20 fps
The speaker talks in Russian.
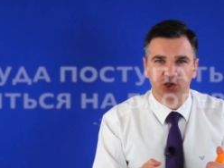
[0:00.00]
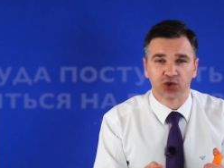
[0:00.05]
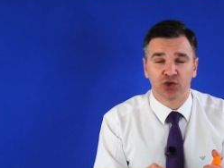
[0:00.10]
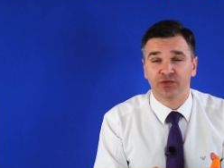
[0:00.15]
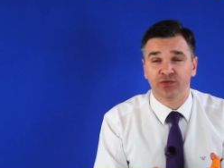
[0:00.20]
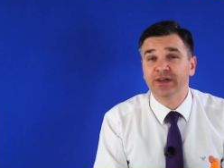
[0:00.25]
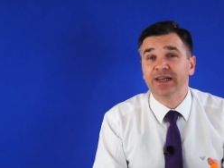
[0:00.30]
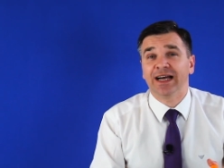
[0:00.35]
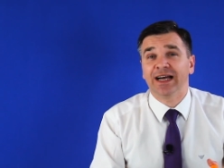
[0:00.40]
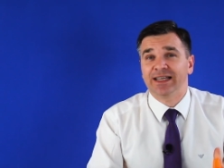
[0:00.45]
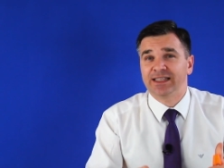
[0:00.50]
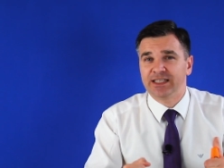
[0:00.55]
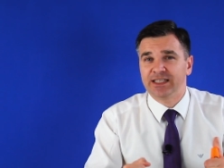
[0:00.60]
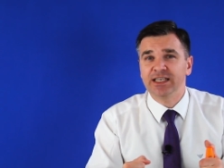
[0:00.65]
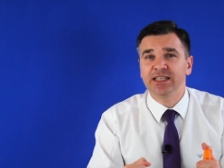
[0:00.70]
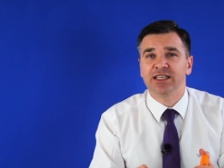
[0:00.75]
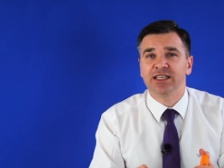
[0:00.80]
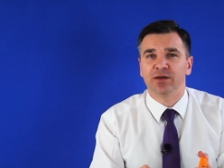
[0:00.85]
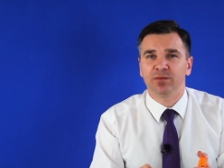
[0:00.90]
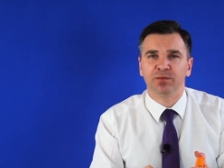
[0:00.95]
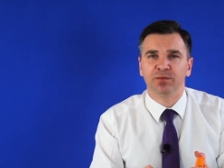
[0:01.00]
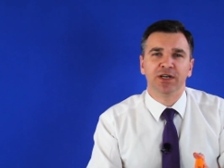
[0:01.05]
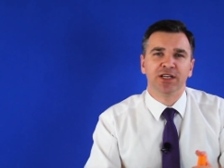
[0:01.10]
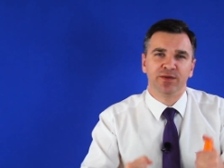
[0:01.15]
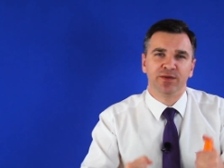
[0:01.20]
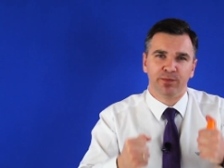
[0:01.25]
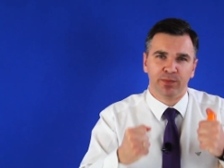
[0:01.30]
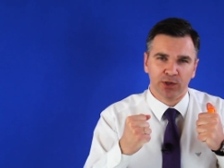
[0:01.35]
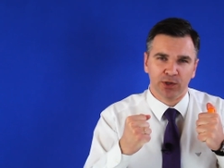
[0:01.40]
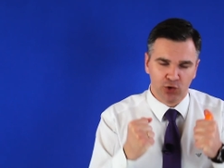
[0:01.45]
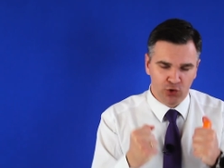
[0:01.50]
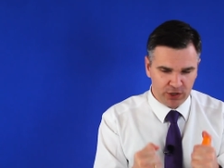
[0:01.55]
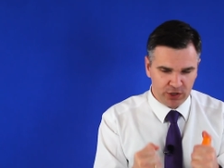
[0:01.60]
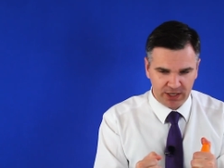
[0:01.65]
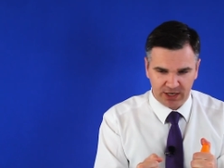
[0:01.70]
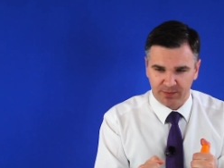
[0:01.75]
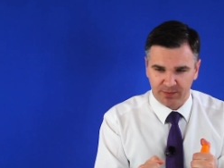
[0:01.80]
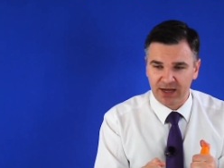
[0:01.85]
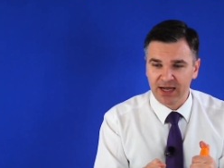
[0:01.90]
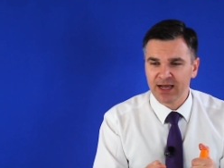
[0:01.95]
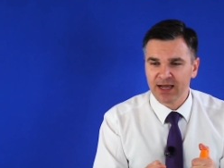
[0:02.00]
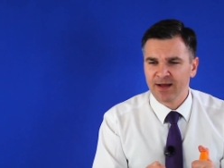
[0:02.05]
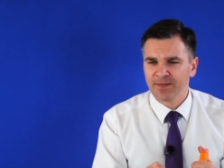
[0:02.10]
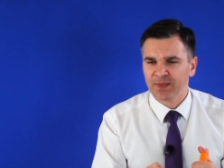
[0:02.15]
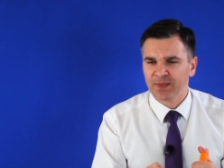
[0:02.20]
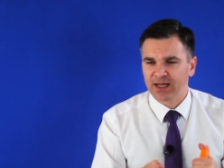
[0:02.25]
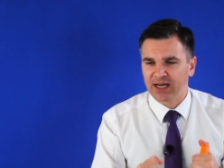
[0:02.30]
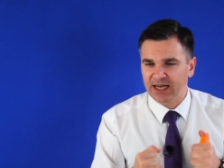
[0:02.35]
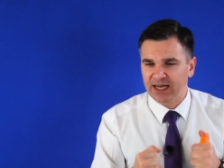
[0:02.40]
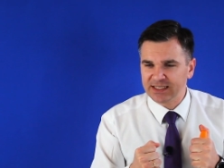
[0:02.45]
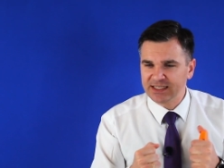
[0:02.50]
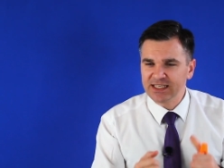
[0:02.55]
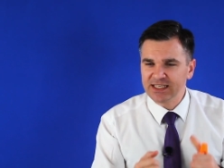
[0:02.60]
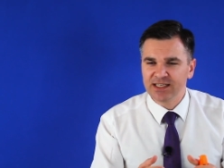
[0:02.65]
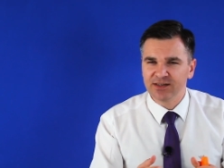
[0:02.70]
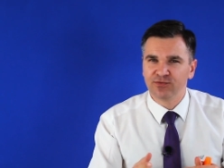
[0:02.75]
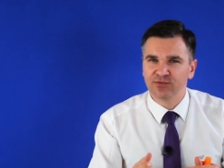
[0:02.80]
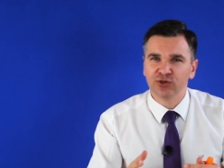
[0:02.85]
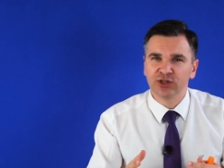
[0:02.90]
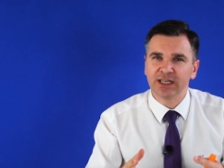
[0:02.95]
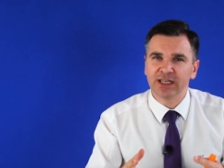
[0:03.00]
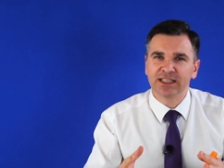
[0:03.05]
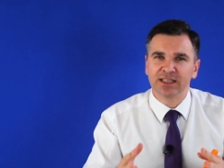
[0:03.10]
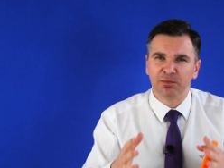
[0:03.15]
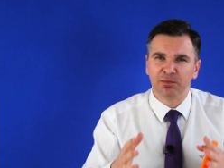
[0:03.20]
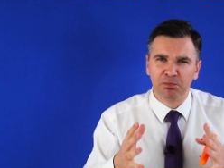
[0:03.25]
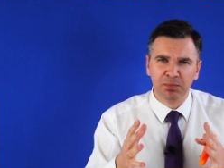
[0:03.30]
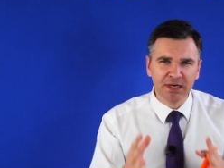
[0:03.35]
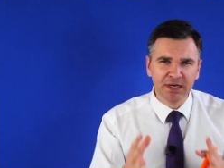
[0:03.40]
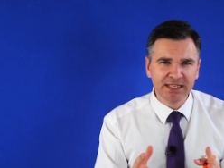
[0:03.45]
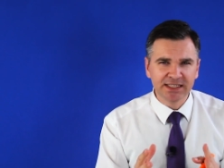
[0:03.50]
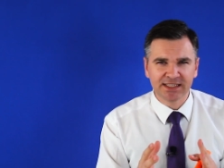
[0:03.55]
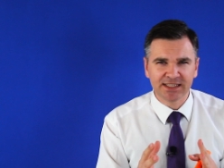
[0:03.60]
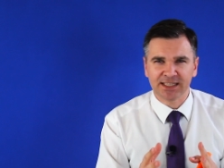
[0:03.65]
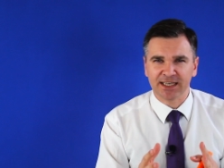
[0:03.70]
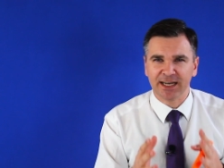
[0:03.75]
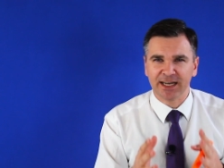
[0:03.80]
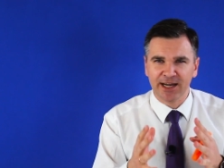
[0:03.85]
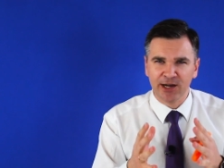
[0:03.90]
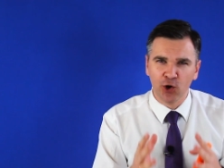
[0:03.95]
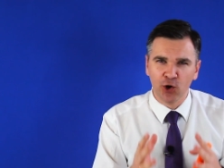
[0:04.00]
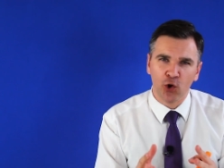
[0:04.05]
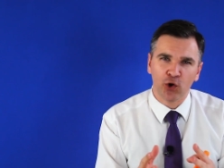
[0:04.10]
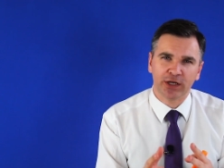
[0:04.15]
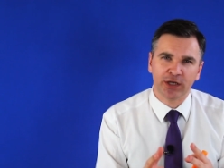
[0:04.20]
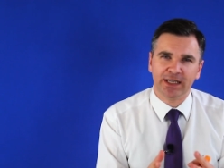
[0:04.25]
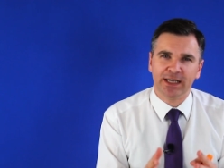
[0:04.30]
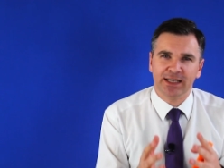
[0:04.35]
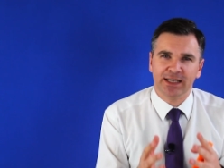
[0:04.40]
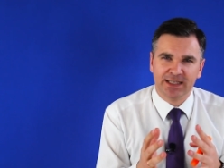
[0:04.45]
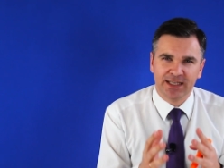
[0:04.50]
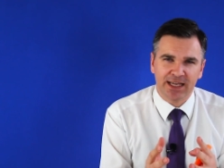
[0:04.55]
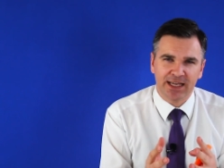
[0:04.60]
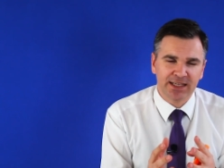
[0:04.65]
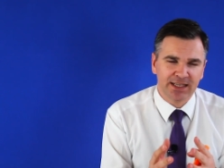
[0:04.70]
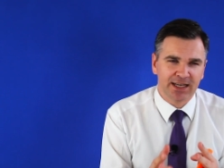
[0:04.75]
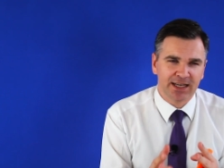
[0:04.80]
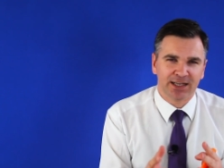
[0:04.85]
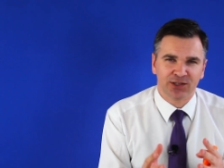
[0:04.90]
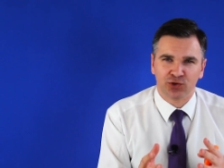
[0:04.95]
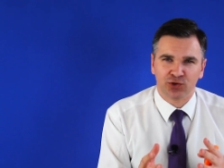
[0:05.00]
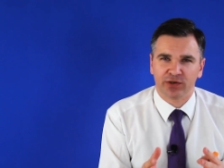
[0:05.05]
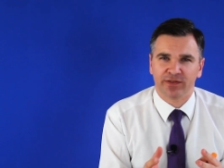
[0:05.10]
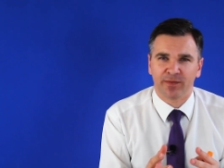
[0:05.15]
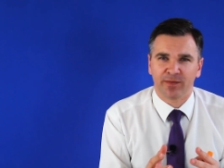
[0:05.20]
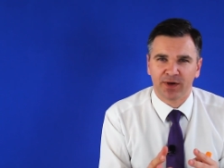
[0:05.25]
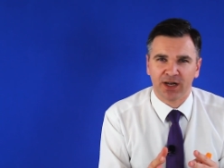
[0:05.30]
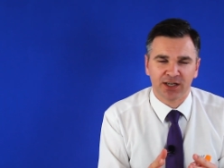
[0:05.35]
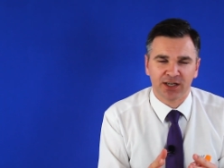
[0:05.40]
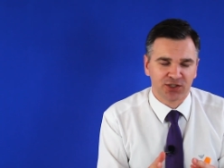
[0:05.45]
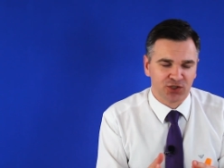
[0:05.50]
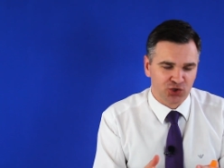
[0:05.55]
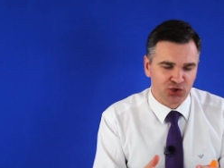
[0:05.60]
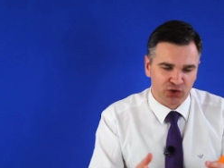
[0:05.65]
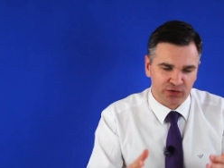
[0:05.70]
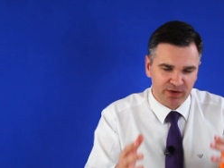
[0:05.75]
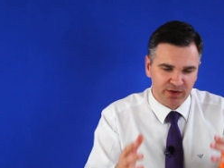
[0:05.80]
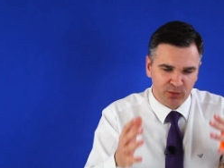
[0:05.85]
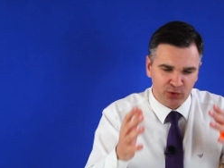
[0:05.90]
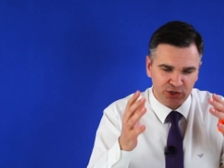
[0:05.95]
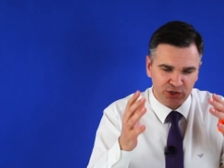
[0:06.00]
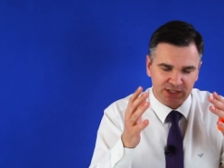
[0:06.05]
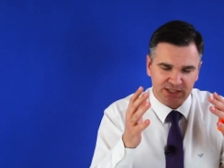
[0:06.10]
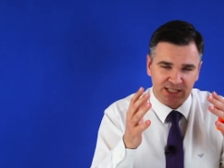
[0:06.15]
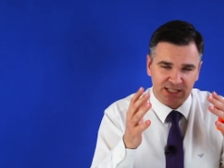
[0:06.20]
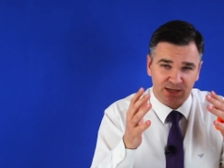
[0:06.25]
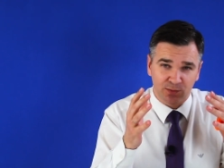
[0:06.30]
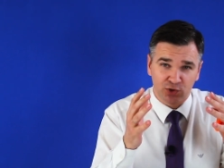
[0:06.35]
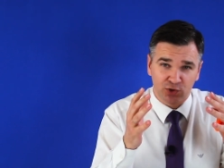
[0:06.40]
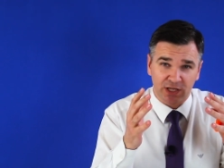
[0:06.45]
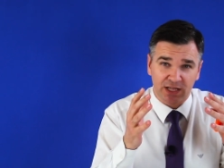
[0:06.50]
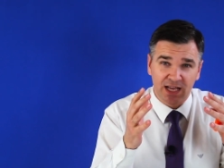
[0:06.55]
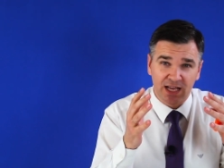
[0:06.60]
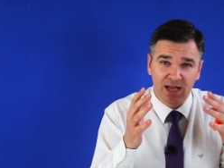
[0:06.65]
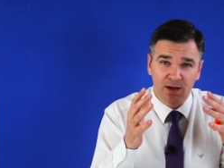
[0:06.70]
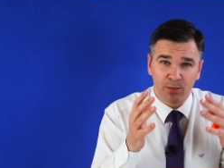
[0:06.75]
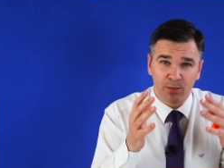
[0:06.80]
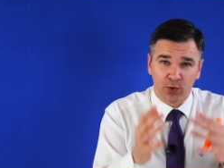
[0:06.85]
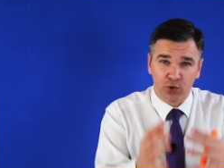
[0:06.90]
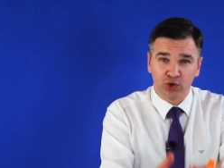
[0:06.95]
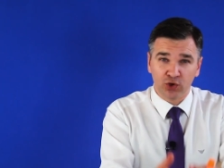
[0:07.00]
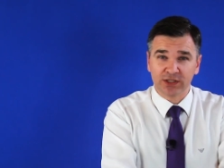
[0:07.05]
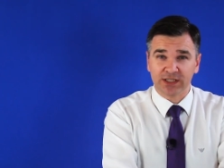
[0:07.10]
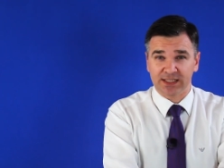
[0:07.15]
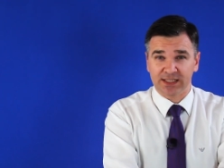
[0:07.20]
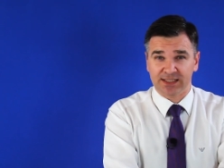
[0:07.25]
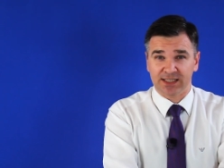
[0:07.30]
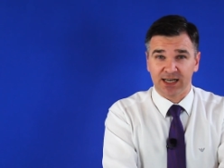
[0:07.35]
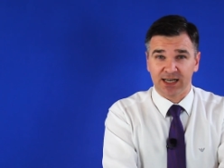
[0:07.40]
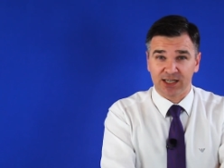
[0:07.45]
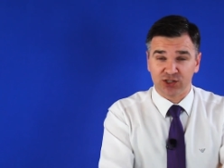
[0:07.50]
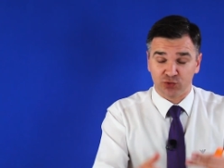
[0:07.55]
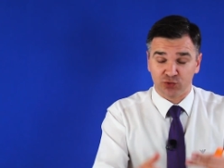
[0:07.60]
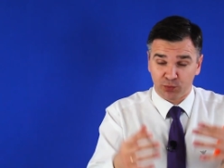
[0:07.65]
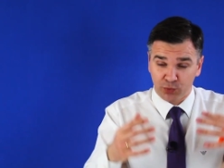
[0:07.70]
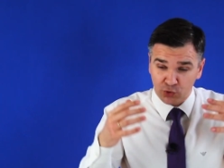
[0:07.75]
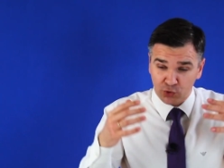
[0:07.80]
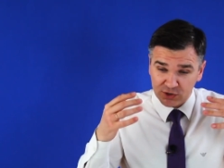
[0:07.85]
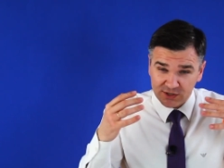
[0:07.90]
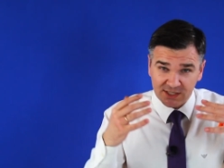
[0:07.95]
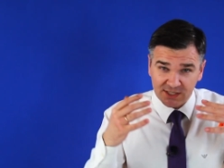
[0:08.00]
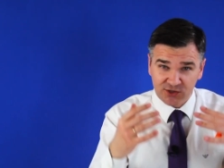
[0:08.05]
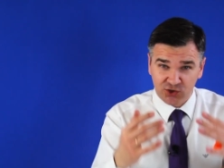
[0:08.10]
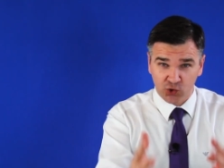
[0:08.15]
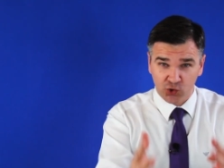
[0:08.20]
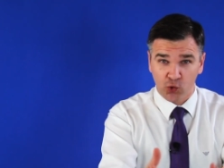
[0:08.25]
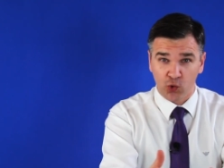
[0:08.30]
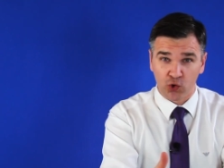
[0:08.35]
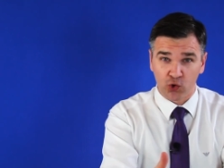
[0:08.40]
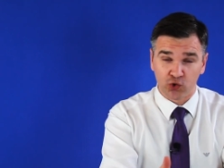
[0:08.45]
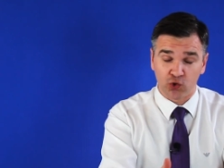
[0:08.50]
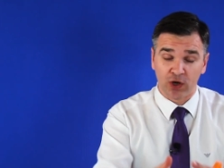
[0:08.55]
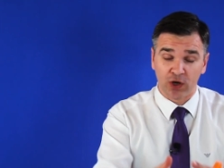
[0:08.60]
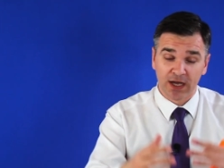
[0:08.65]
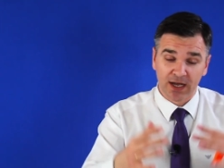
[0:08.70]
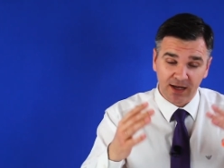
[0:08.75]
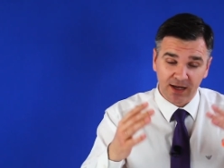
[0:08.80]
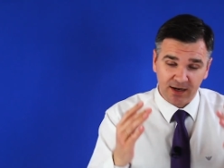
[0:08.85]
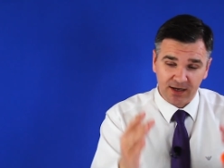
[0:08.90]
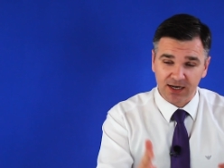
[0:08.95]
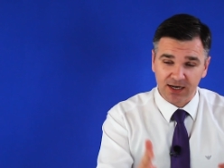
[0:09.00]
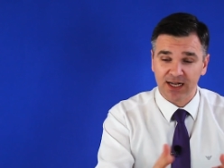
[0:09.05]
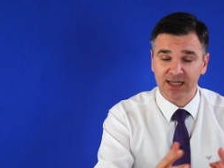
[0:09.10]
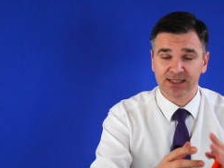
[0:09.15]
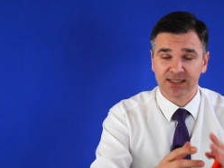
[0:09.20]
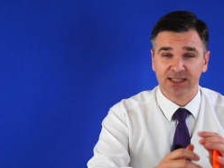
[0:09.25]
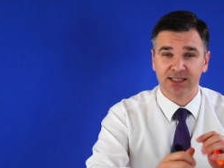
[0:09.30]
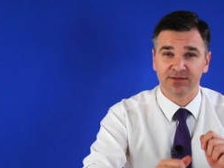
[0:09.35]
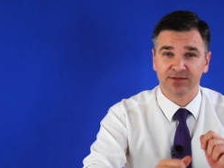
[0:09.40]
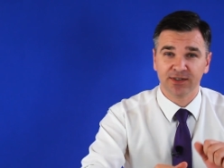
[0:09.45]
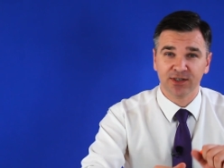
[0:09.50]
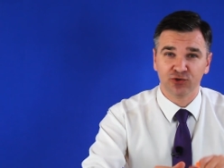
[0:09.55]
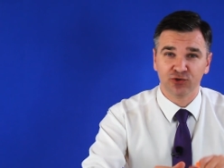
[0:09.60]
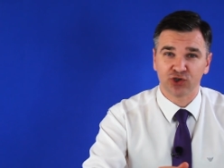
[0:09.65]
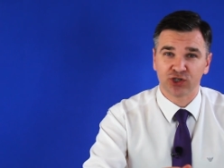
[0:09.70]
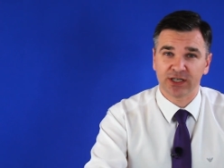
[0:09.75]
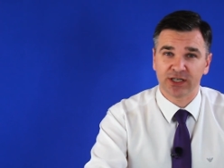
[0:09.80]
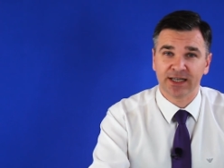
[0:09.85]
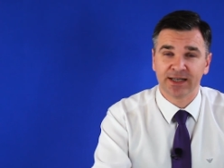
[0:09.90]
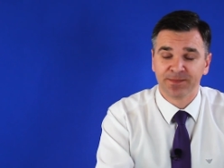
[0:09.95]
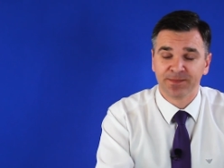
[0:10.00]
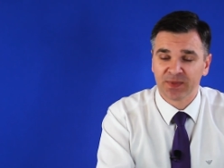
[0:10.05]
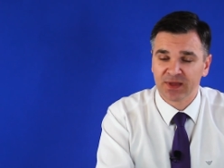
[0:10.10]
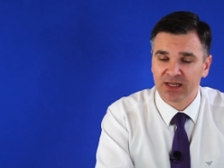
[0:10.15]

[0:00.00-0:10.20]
что вы хотите быть блогером, хотите вот эти быстрые, легкие деньги, которые вам кажется, что вы можете заработать просто сразу, просто сходу, раз и вы уже